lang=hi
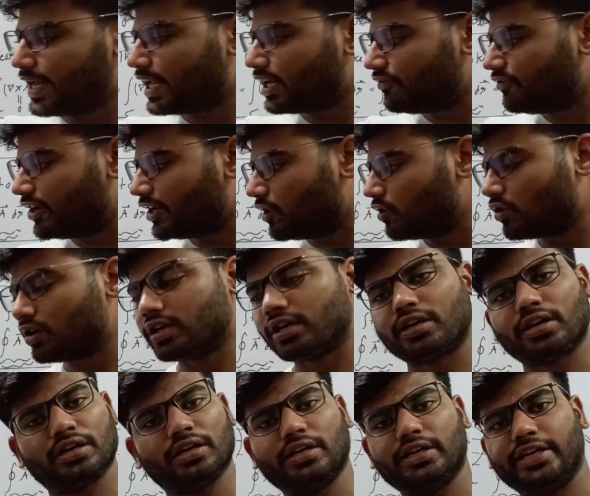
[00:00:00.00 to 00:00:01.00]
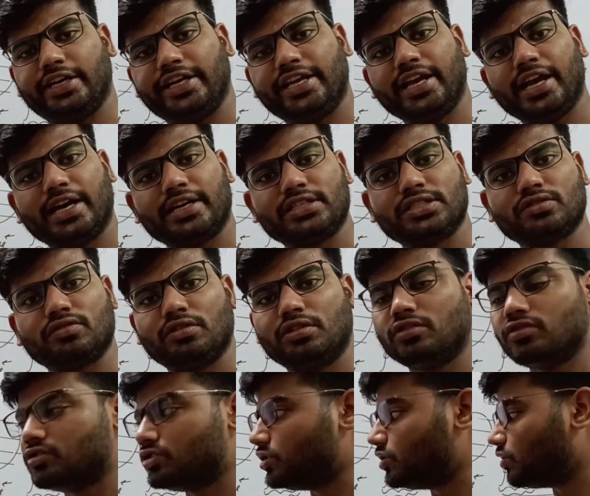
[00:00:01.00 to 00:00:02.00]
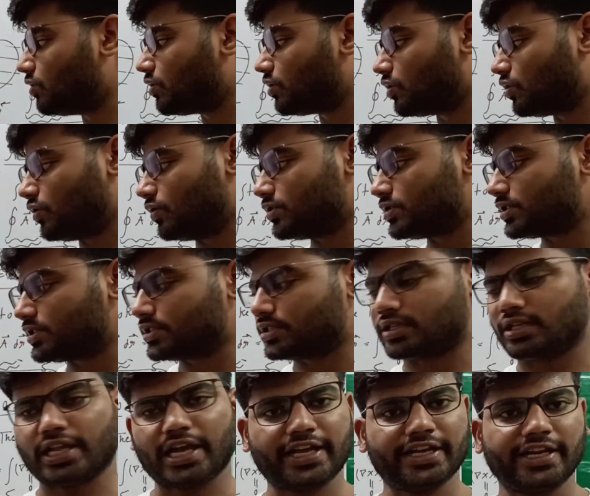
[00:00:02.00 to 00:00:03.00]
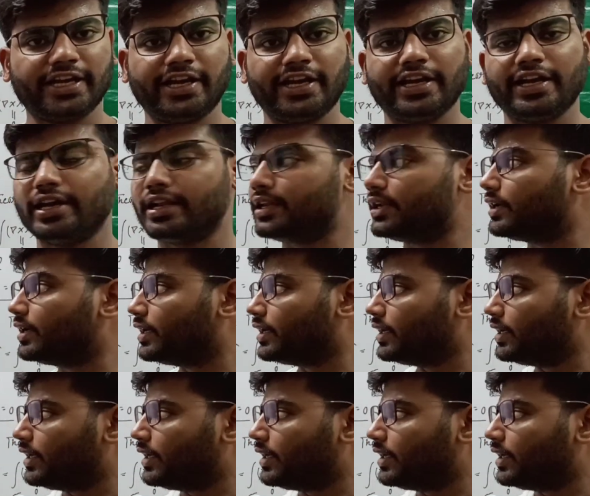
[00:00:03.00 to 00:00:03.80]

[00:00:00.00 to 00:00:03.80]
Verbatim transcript: डेल वी डॉट डी आर इजक्वल टू जीरो क्लोज लाइन इंटीग्रल